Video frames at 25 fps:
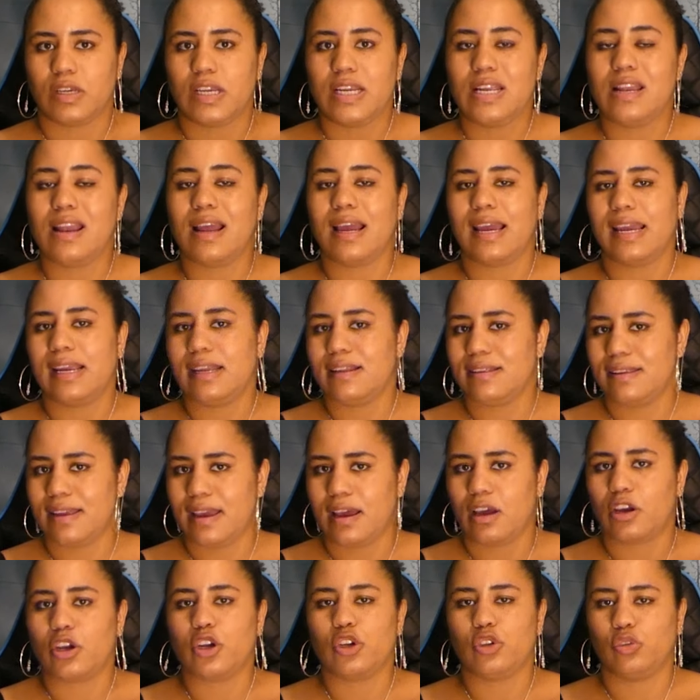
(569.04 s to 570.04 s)
Il
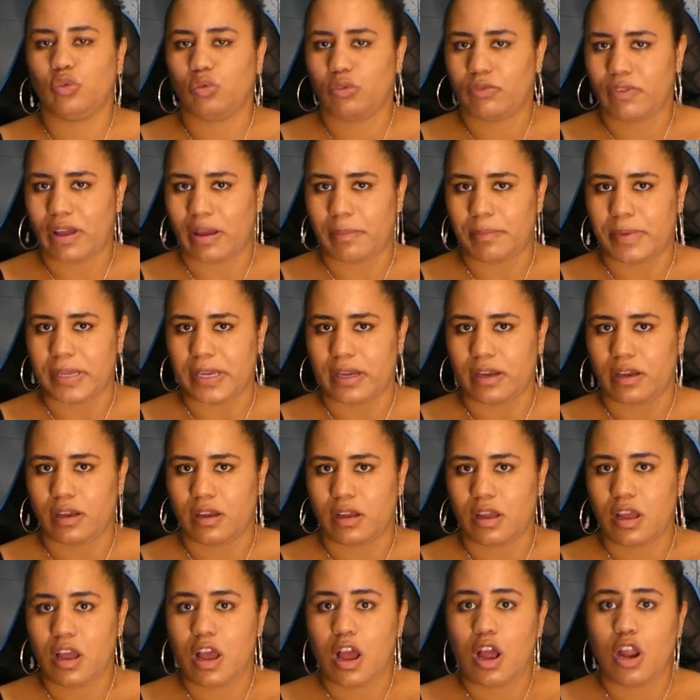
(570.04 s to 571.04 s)
réitère que tout va bien.
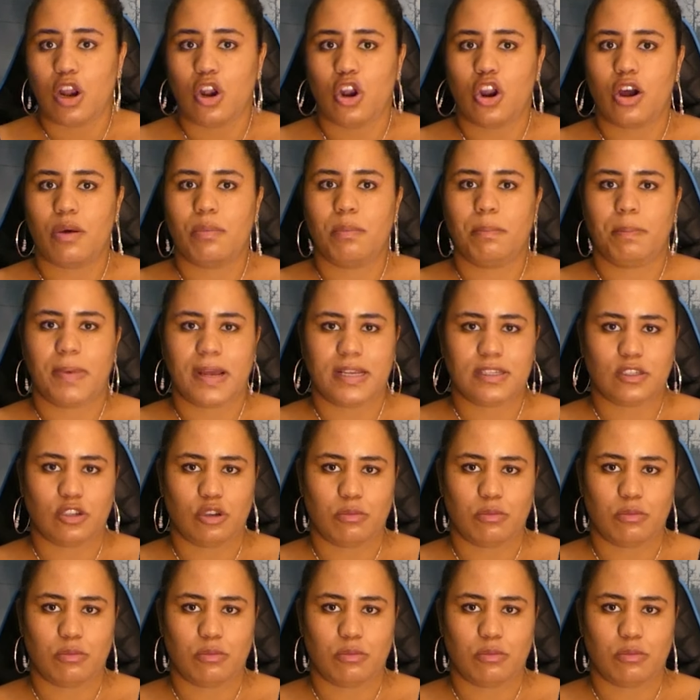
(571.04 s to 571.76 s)
L'homme passe